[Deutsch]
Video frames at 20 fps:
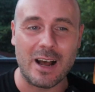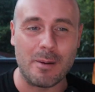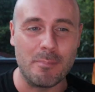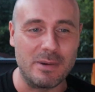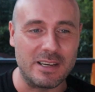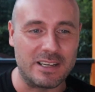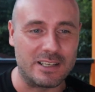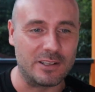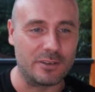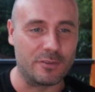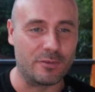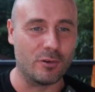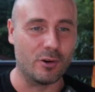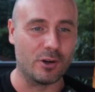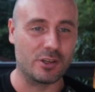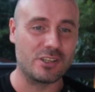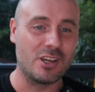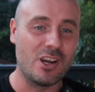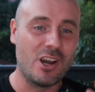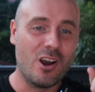ermittelt
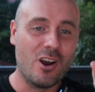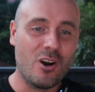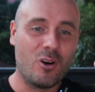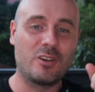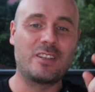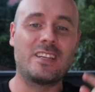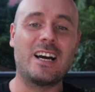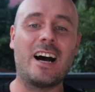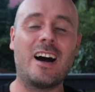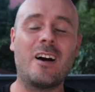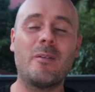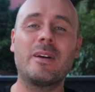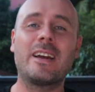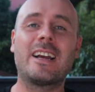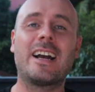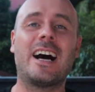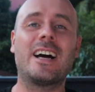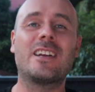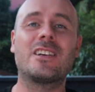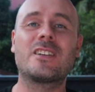wird. Und
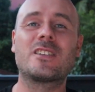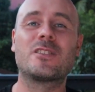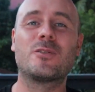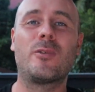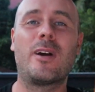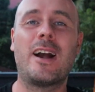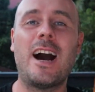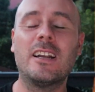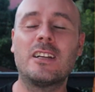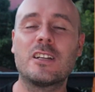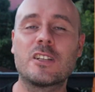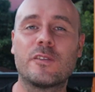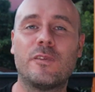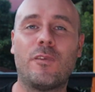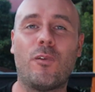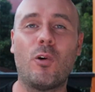Habeck hatte sogar das